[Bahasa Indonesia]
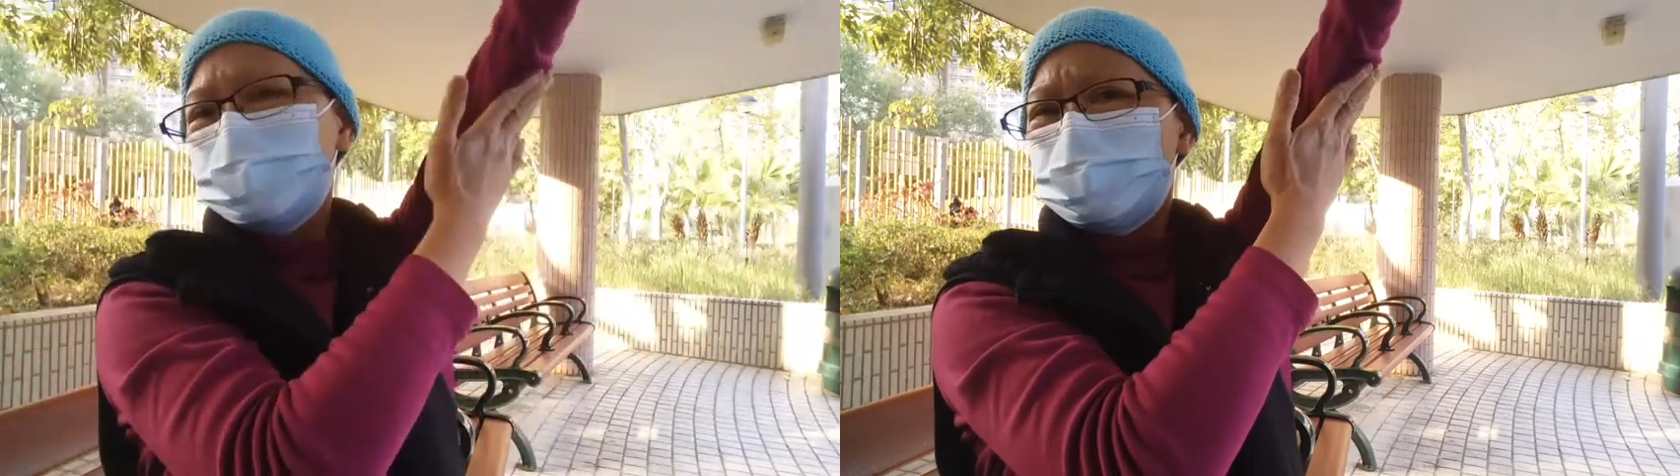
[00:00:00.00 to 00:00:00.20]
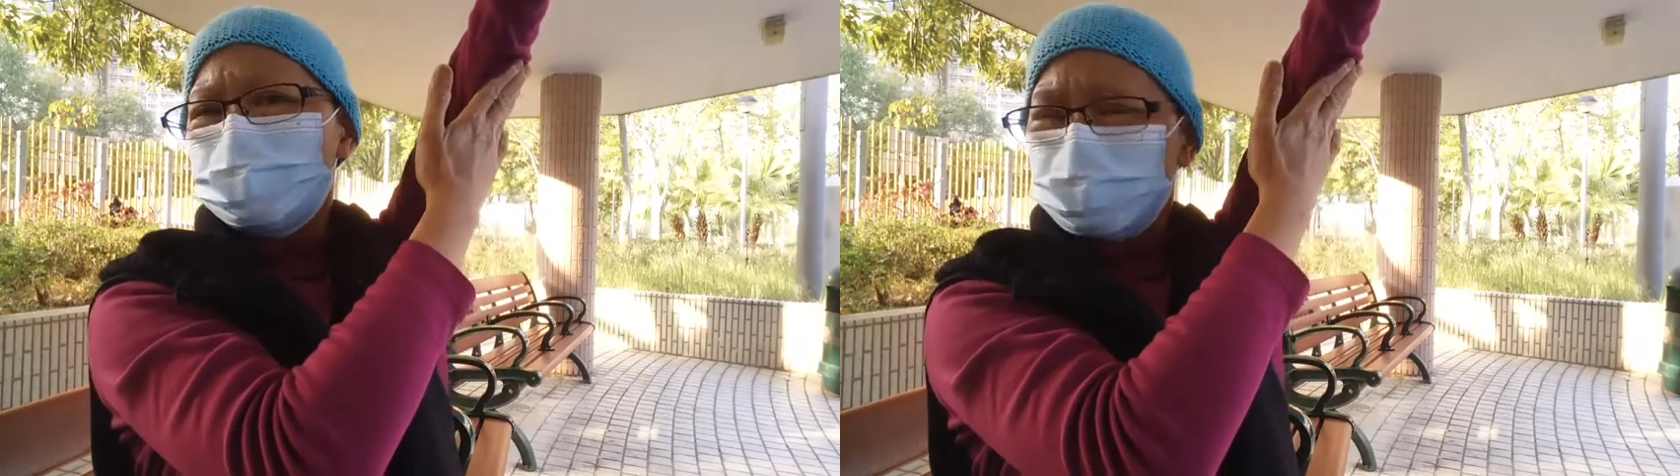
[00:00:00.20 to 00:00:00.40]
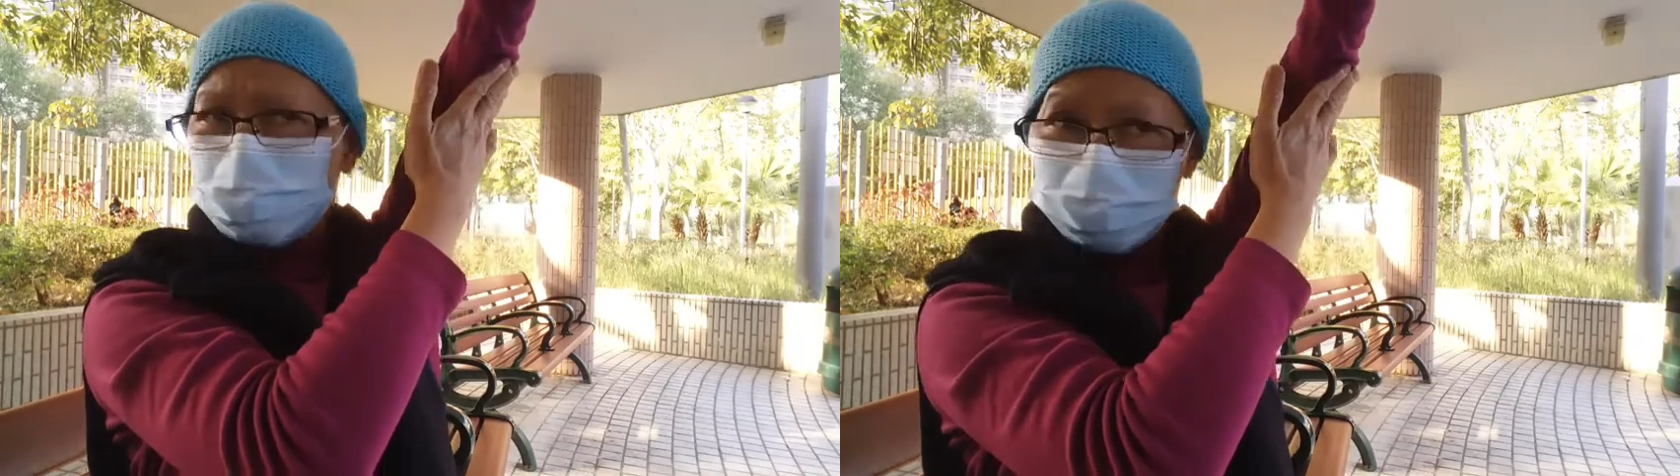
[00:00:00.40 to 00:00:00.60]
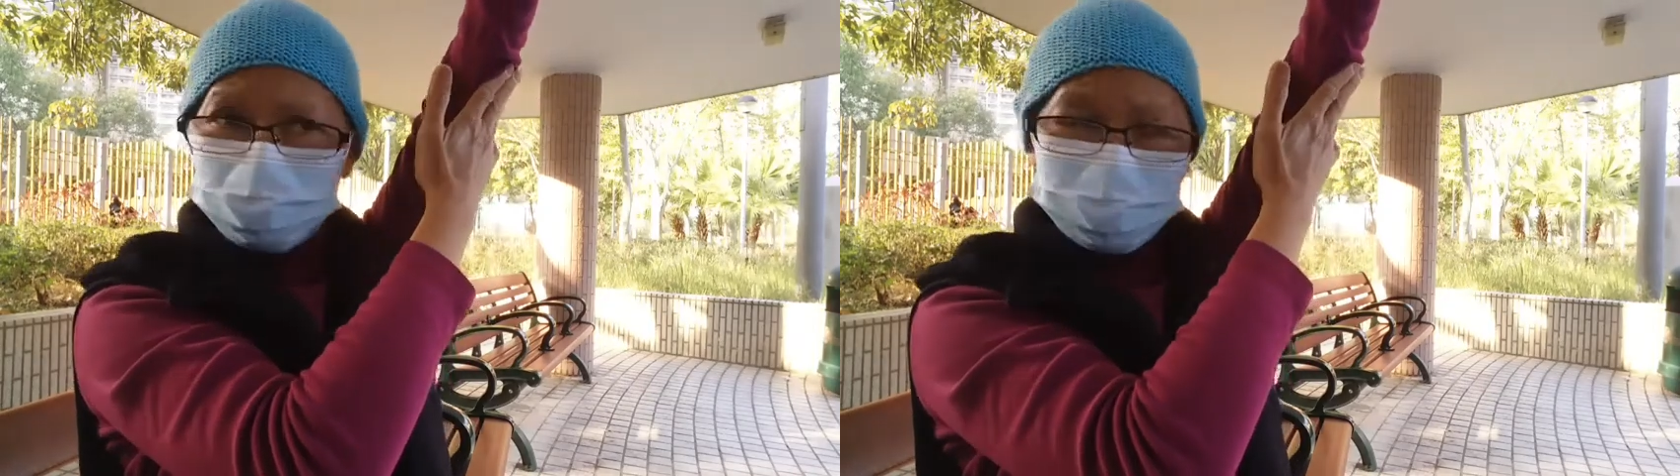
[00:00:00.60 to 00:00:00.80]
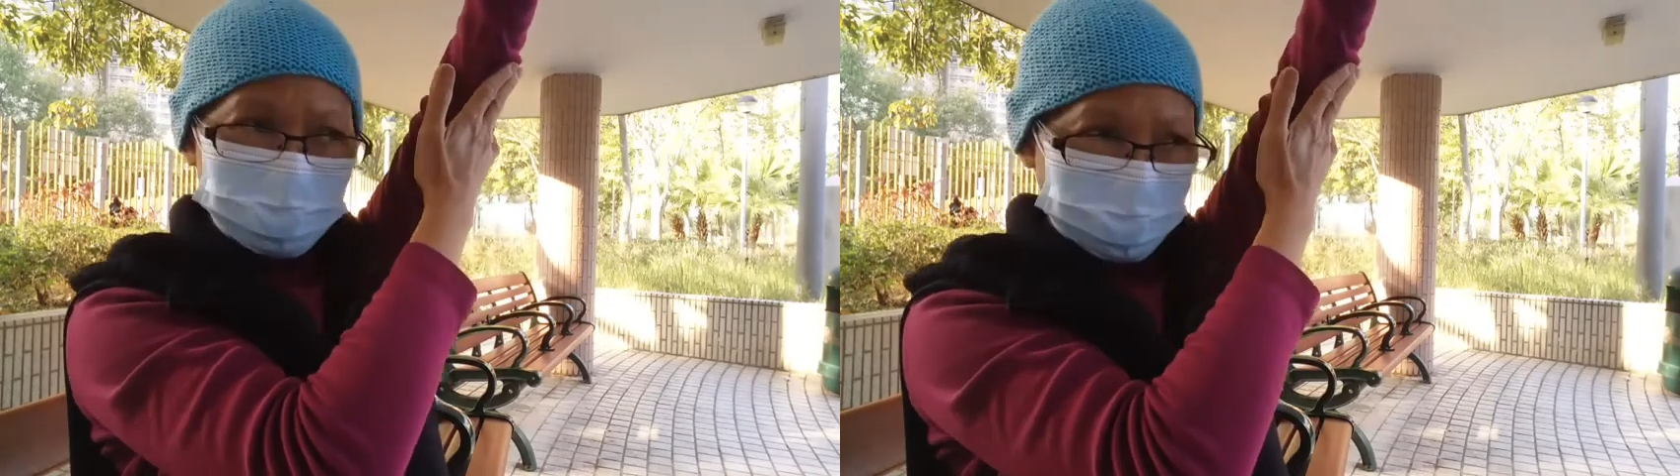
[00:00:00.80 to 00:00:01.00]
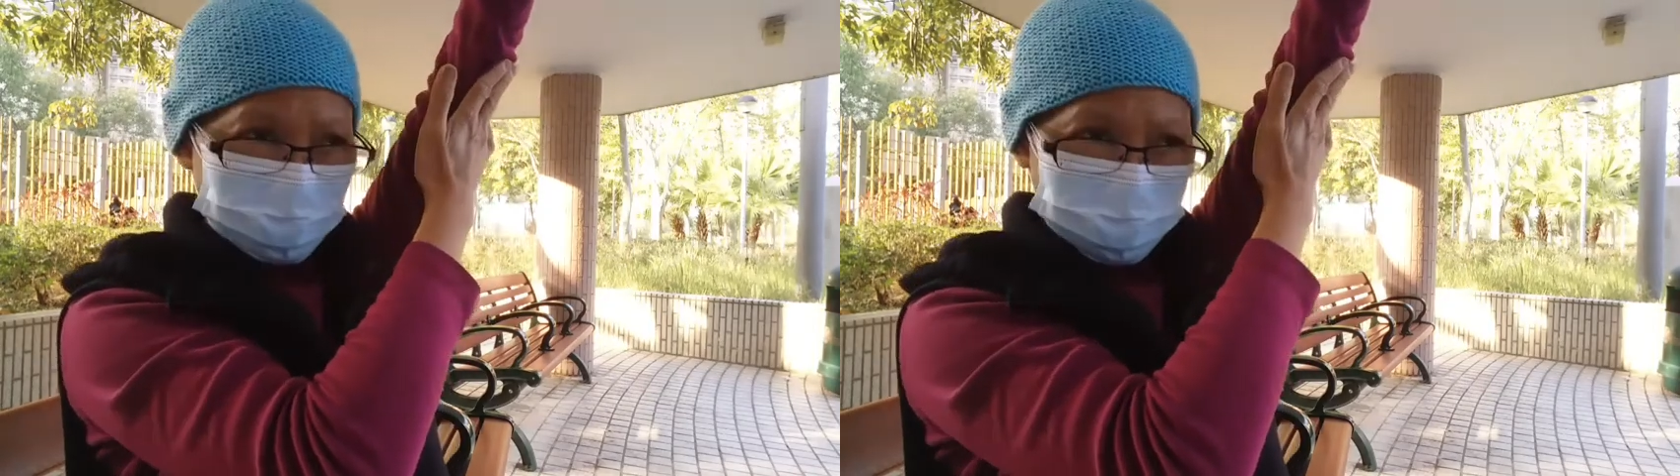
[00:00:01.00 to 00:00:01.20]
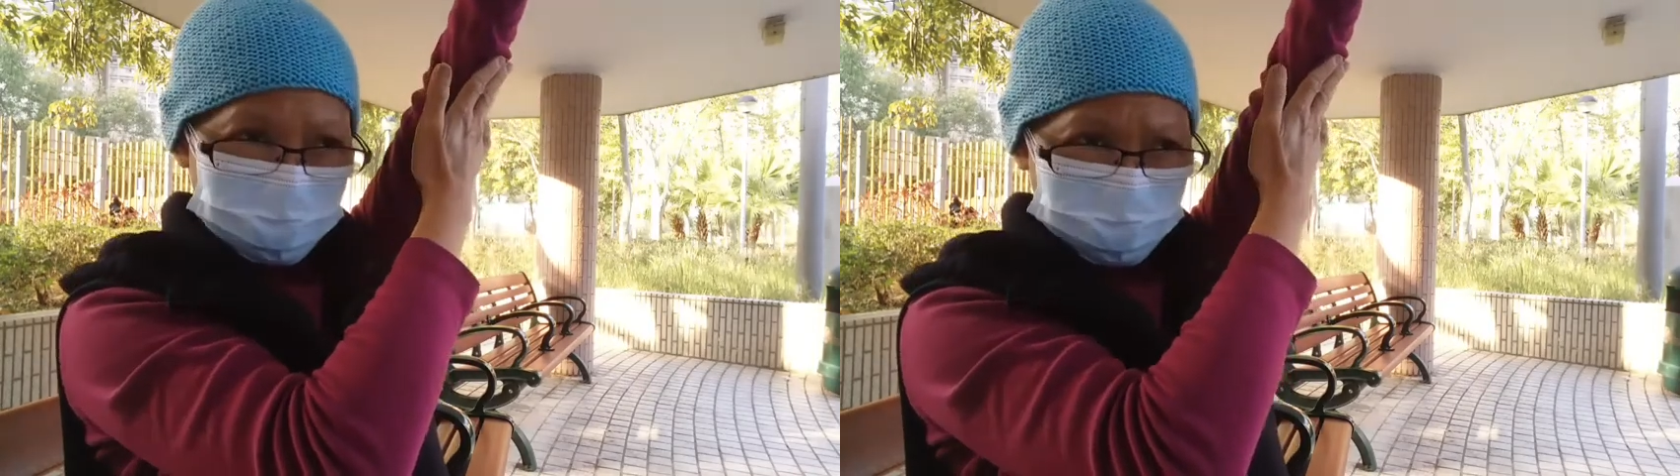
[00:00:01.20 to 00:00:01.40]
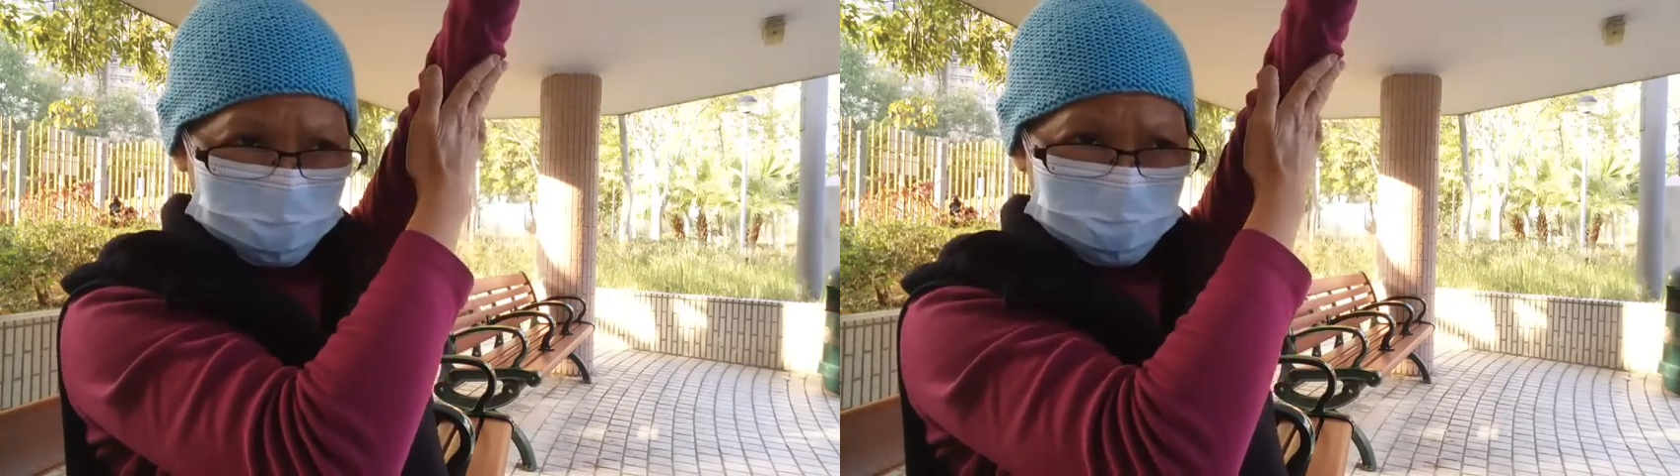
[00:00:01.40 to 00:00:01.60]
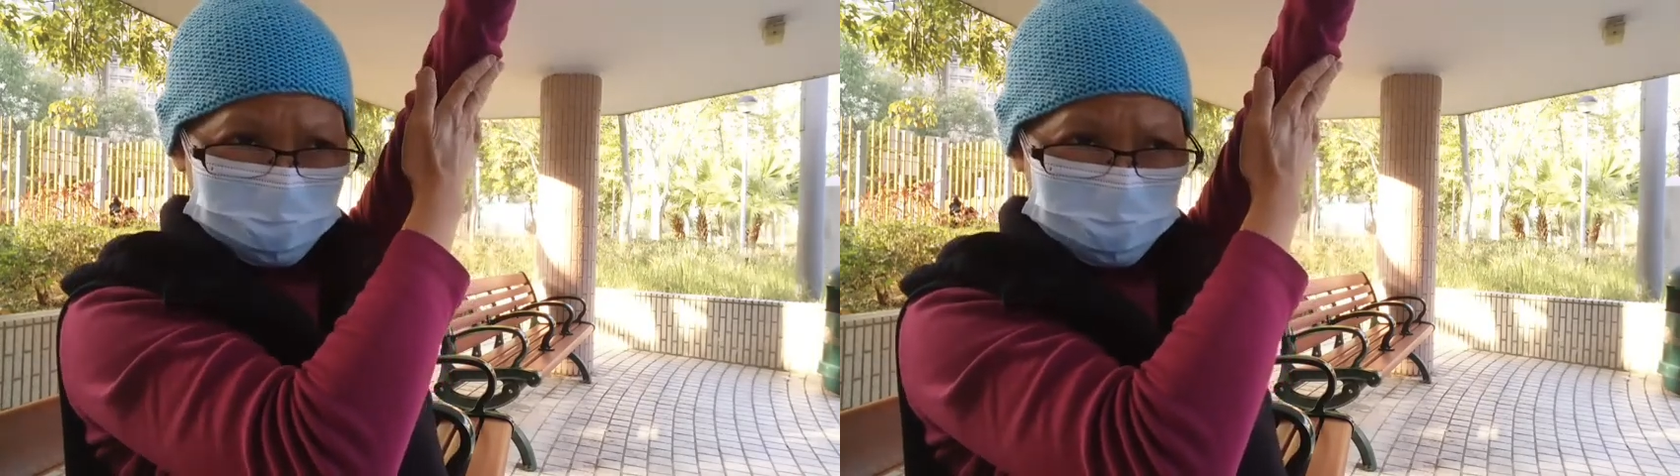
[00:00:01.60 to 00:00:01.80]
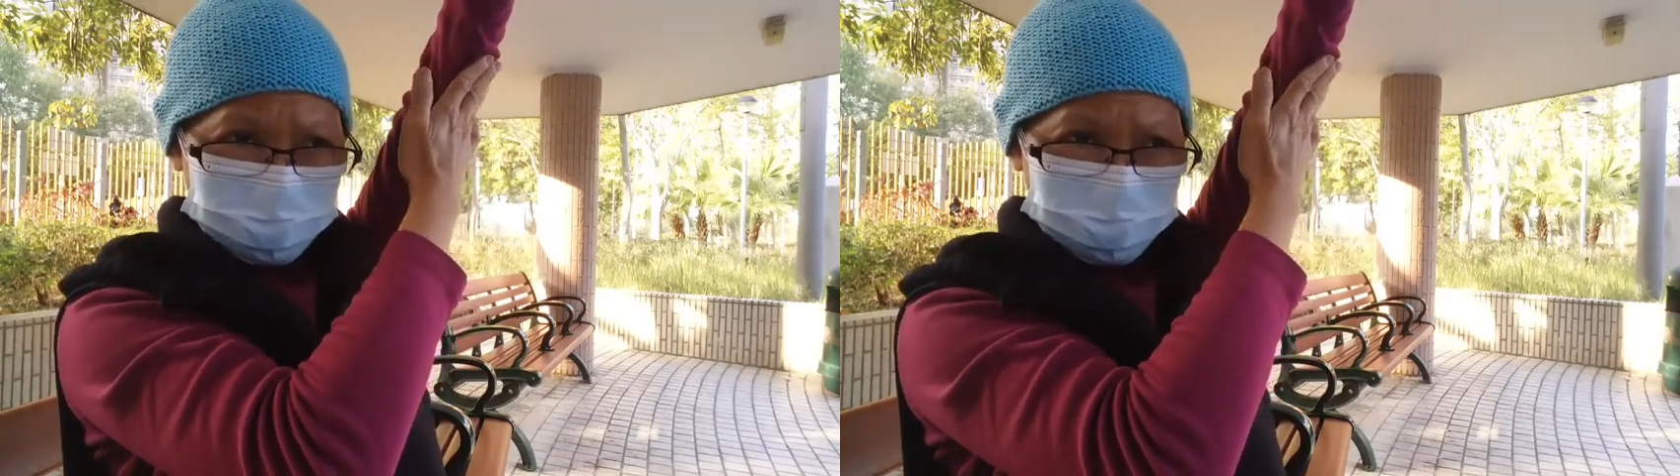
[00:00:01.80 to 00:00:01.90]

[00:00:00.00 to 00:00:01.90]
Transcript: uh, uh.